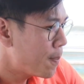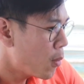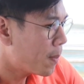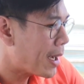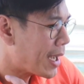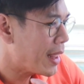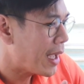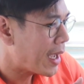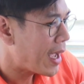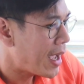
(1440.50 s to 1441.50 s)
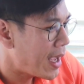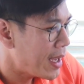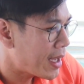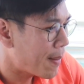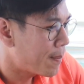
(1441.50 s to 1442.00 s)
เจ๊ปุ๊กประกันราคา
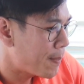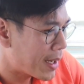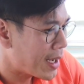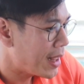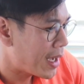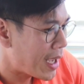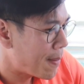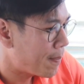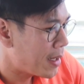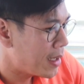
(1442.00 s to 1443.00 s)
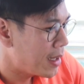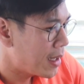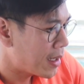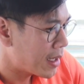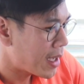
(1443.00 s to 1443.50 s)
ให้กับประกันราคาปลาดิน
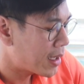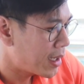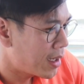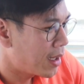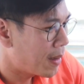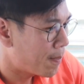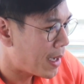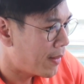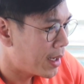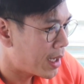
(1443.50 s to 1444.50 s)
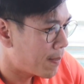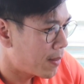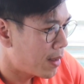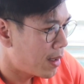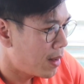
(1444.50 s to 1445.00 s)
กระชังในเขื่อนลำปาวให้กับ
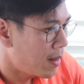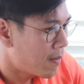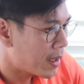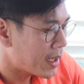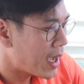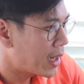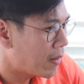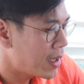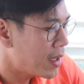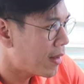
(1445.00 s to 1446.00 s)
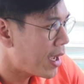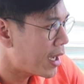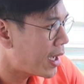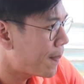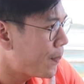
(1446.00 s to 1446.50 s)
ลูกกระชังเราที่เท่าไหร่
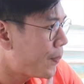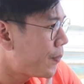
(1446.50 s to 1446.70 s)
ครับ